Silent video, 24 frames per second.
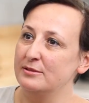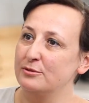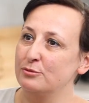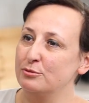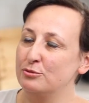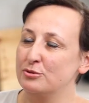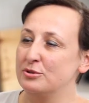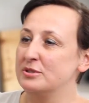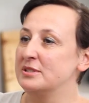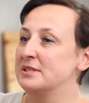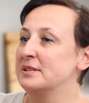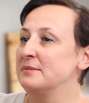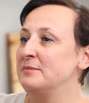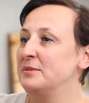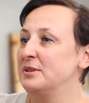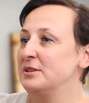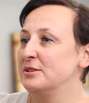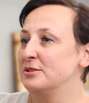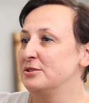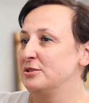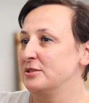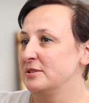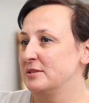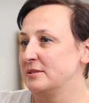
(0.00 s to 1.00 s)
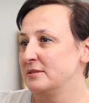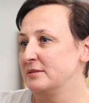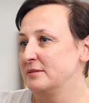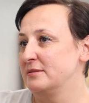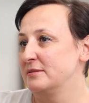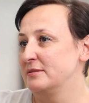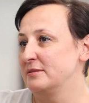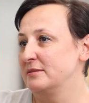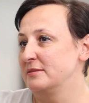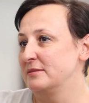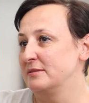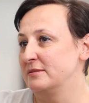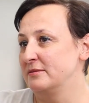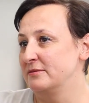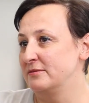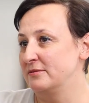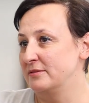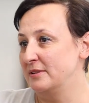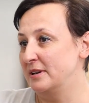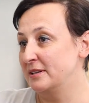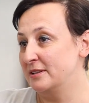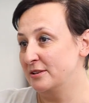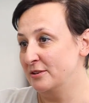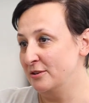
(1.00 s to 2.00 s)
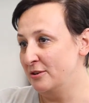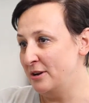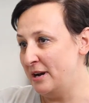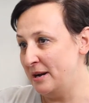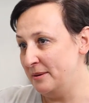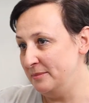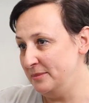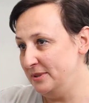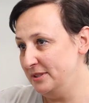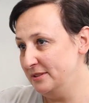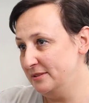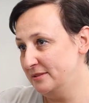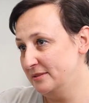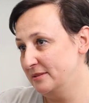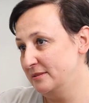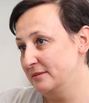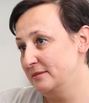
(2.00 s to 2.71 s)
tłuszcz zamienia się w akryloamid,